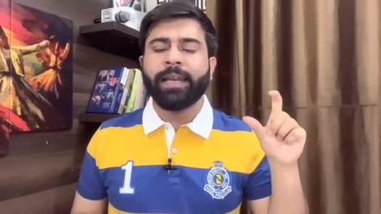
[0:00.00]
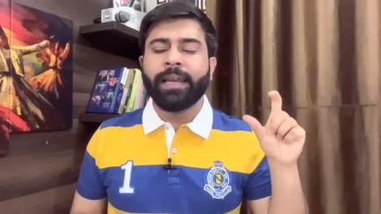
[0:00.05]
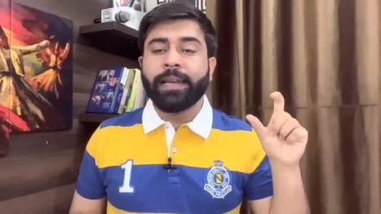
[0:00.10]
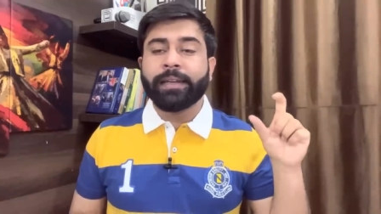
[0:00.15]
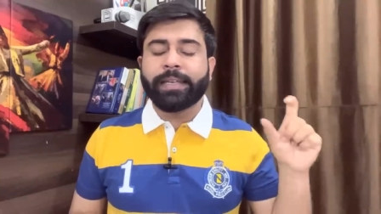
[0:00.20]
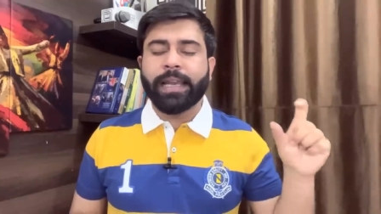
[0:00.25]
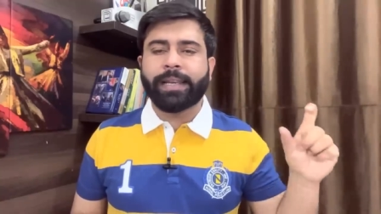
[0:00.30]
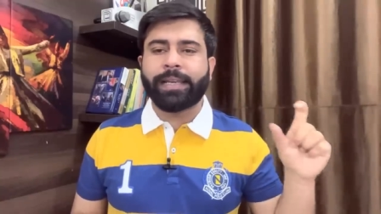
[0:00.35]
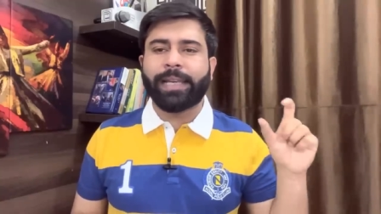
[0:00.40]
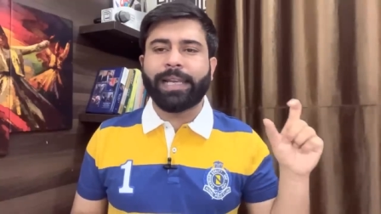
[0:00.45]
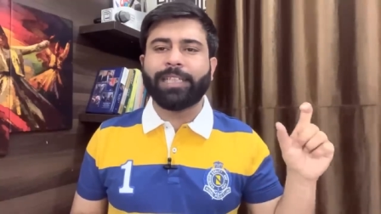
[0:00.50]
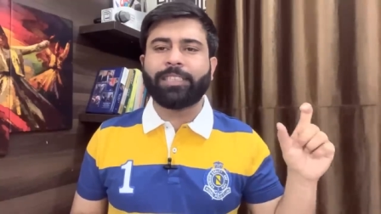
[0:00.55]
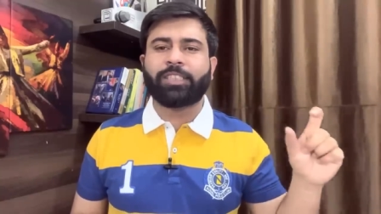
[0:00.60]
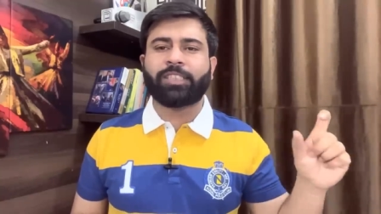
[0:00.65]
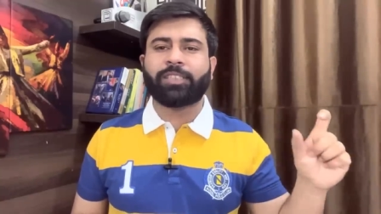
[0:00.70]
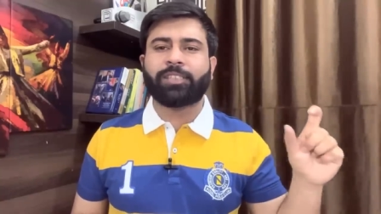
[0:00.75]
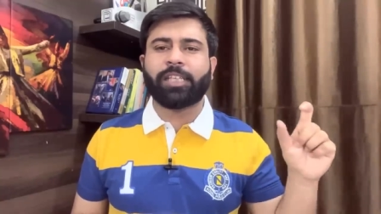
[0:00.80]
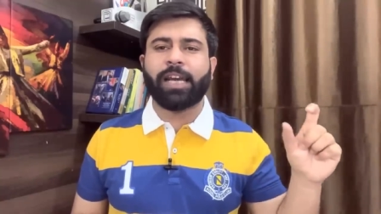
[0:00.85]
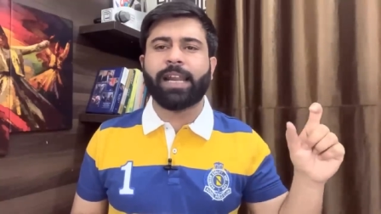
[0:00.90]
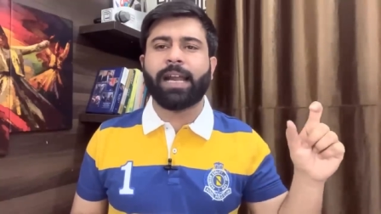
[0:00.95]
कि किस
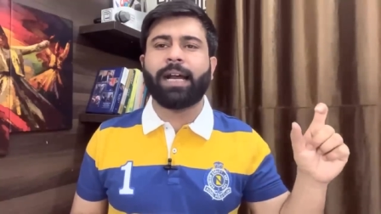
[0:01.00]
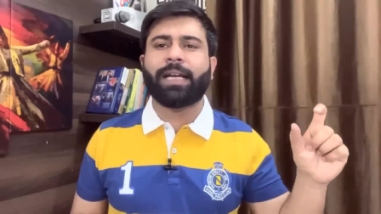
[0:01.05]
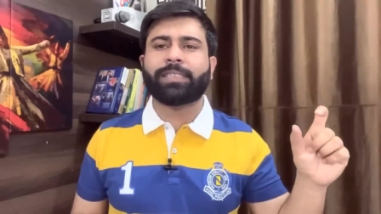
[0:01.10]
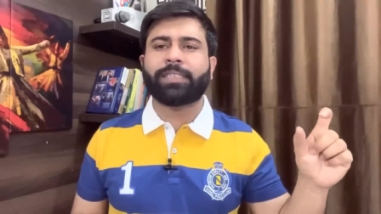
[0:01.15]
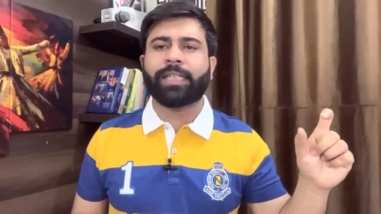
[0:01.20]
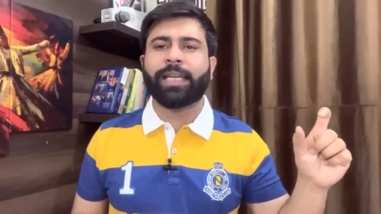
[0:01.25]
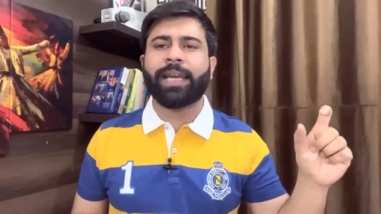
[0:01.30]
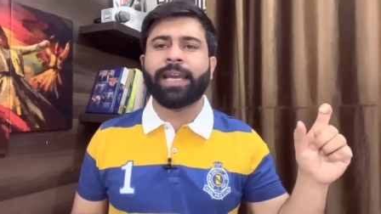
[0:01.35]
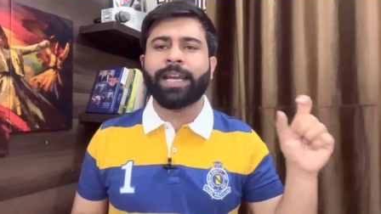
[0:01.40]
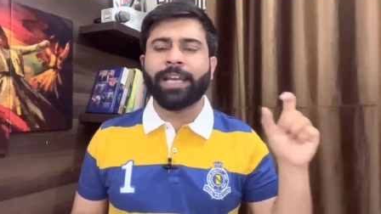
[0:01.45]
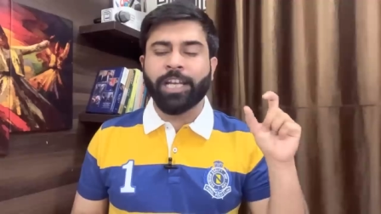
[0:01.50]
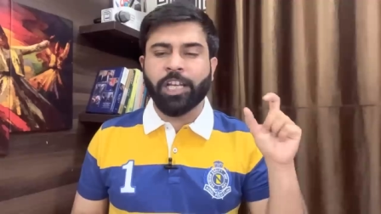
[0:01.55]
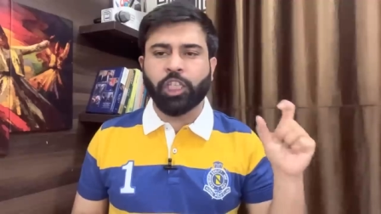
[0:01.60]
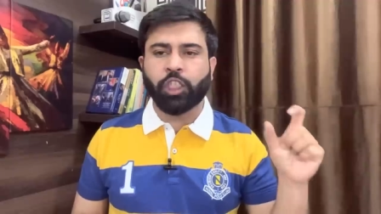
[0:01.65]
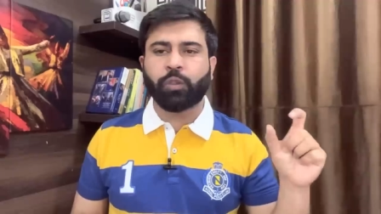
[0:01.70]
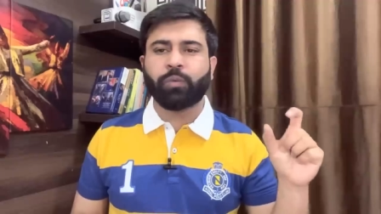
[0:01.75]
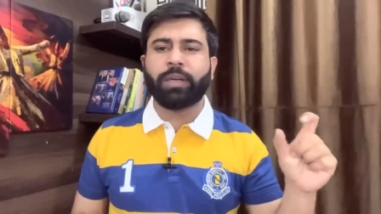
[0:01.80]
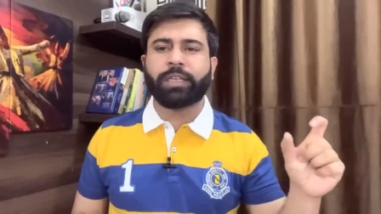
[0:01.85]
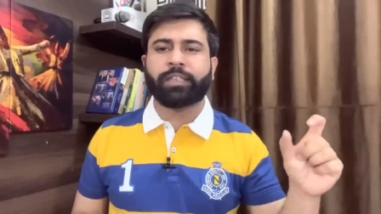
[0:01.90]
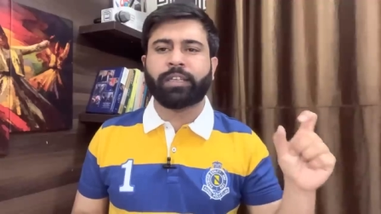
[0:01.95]
तरह से
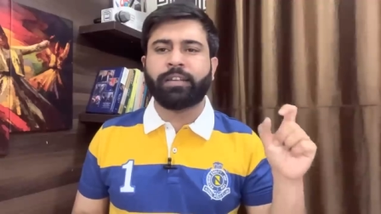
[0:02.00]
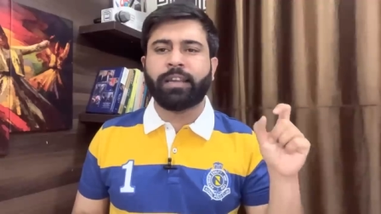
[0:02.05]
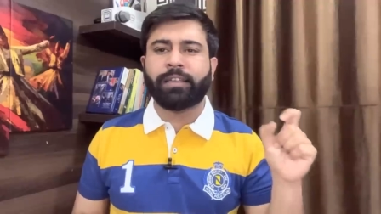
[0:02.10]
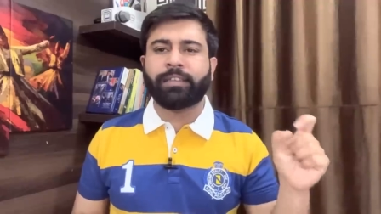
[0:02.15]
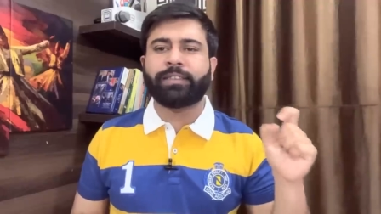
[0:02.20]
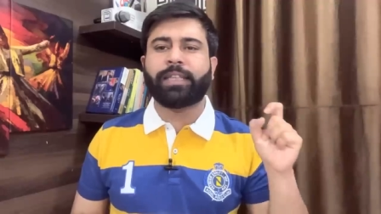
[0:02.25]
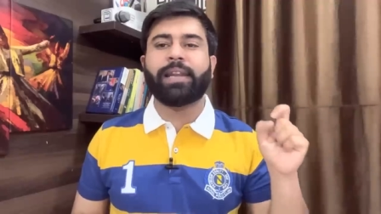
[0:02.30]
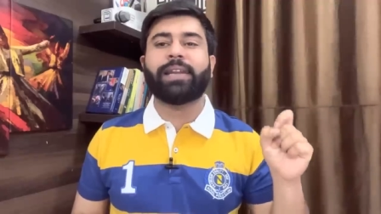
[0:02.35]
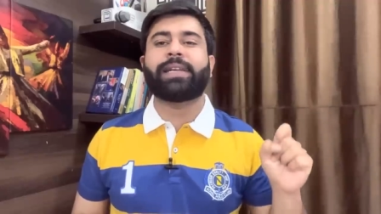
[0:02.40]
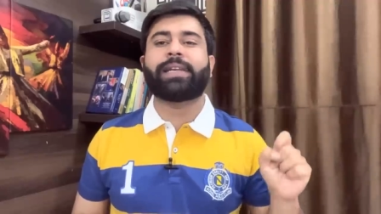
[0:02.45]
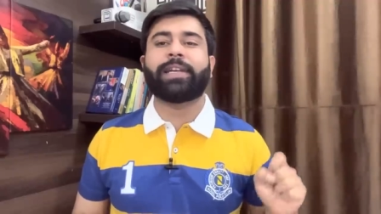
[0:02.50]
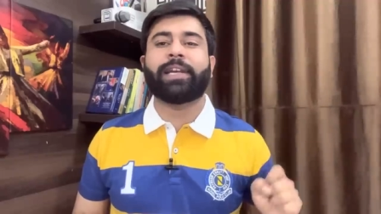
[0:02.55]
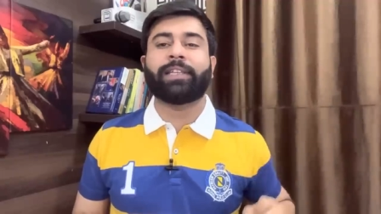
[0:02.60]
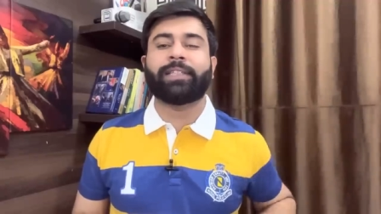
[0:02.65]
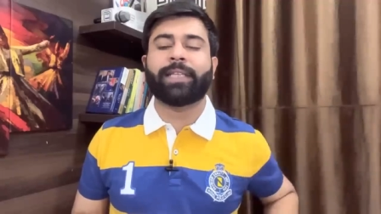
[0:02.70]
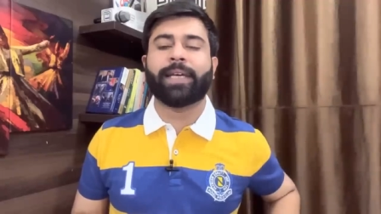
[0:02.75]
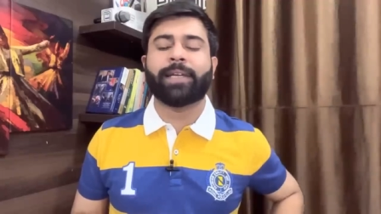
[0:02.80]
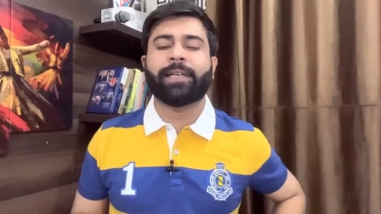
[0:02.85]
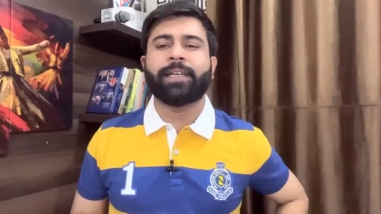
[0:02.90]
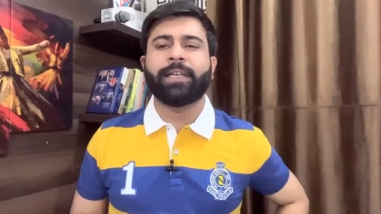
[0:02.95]
इस वक्त लंदन के
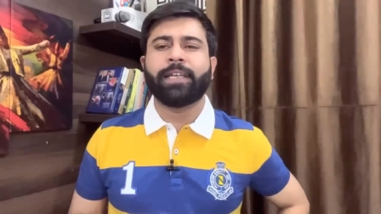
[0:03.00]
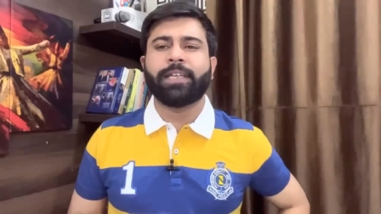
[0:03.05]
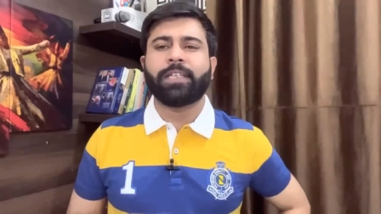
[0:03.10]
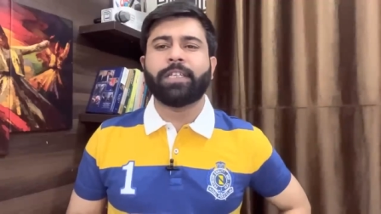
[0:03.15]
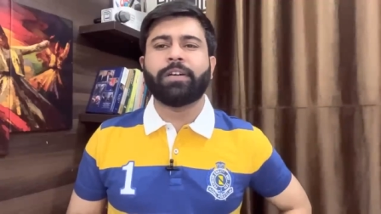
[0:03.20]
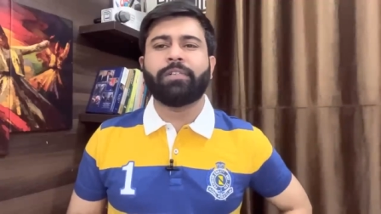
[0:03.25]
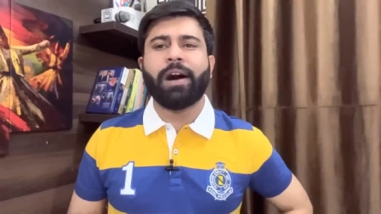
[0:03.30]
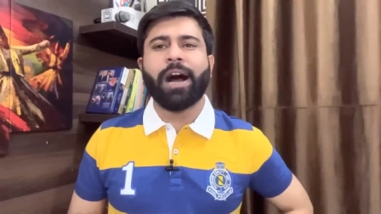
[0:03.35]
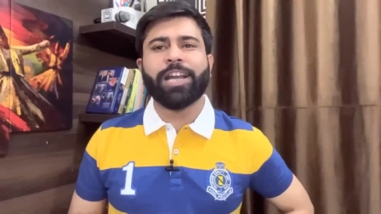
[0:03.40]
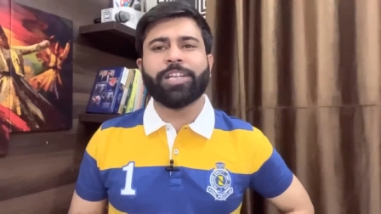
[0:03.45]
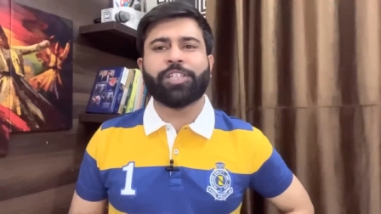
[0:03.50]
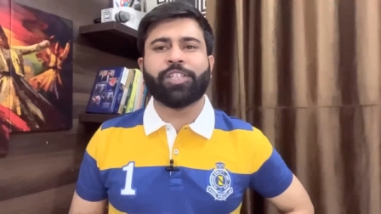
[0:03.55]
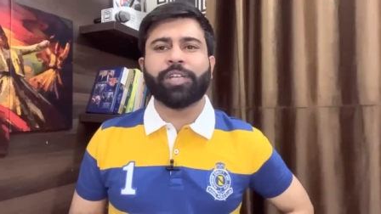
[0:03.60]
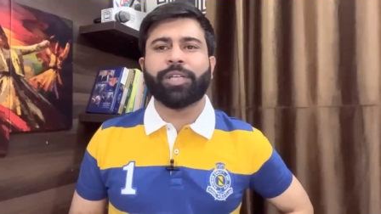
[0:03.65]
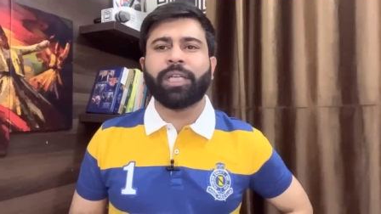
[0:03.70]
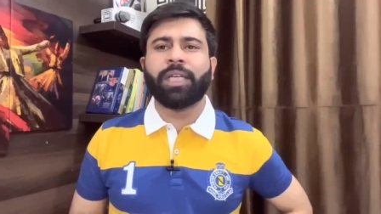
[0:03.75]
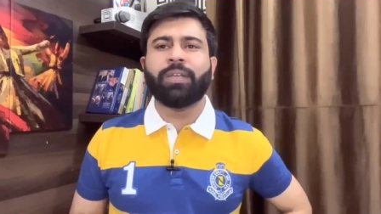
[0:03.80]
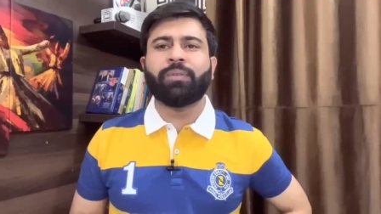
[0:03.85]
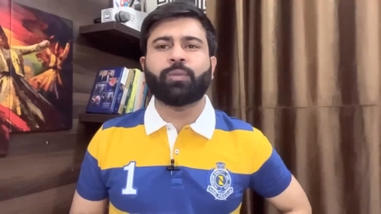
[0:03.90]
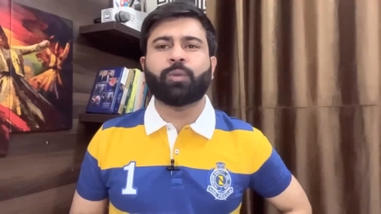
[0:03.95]
अंदर नवाज
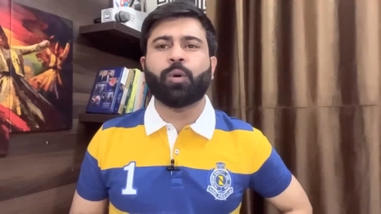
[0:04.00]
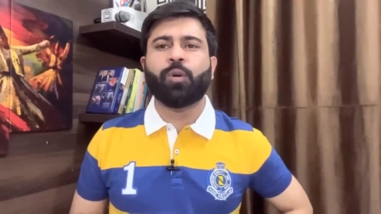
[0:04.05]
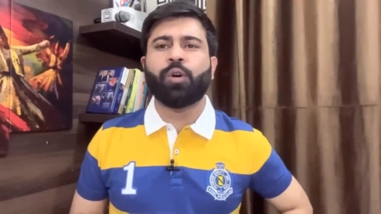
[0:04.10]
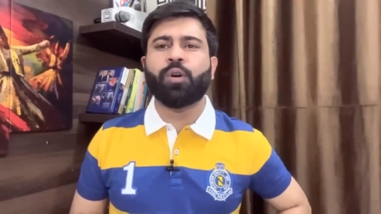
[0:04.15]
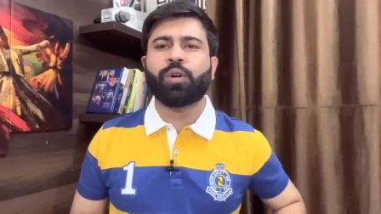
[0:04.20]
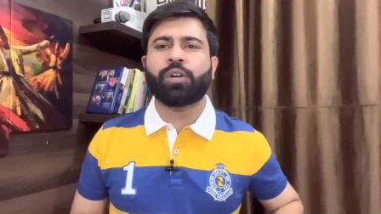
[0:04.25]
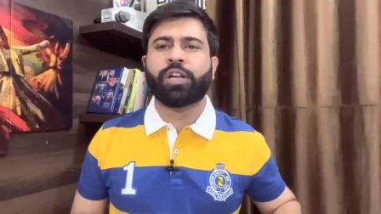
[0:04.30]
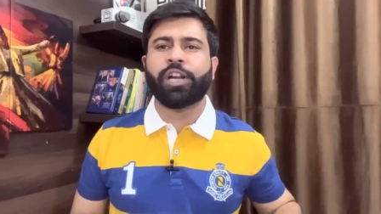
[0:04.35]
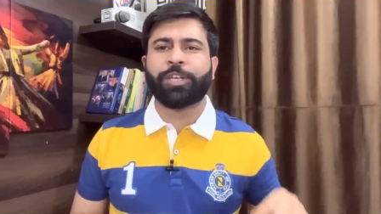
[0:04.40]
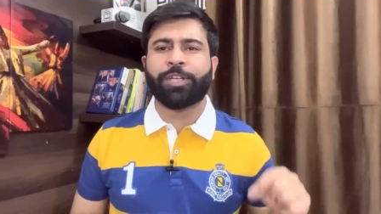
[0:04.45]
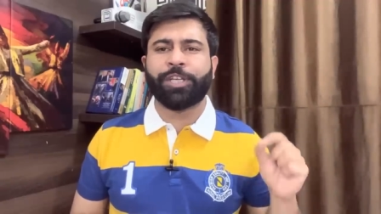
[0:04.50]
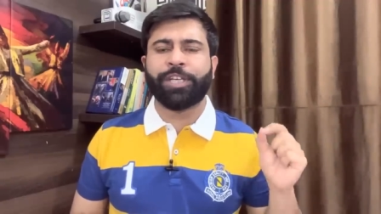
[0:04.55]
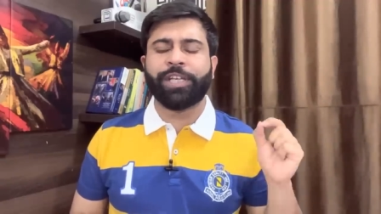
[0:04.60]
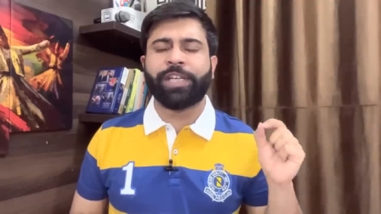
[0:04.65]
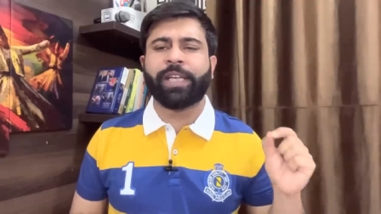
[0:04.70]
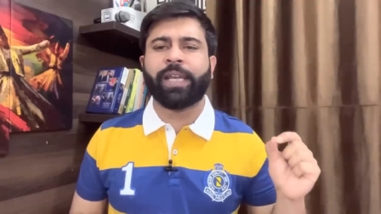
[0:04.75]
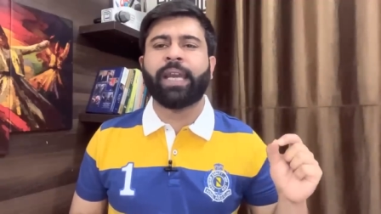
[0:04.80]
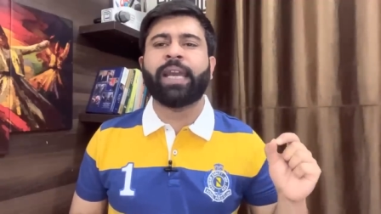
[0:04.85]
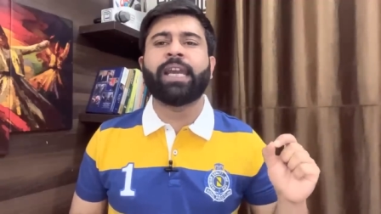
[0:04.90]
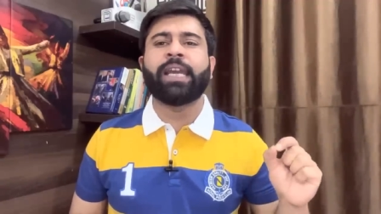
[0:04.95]
शरीफ को गशी
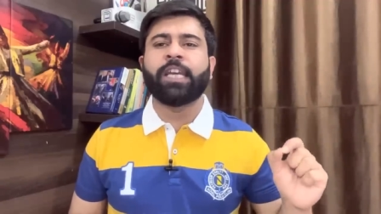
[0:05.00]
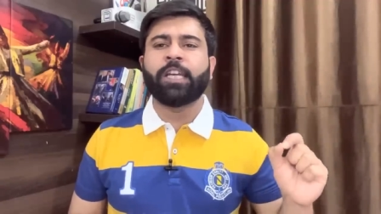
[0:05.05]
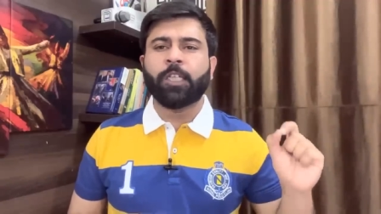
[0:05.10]
के